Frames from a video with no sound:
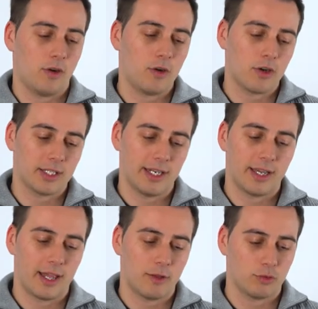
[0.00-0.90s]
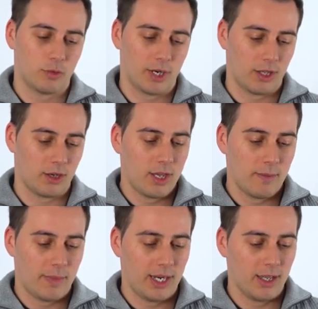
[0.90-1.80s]
ojos que tiene cada usuario,
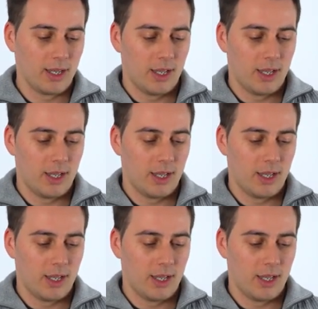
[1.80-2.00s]
¿vale?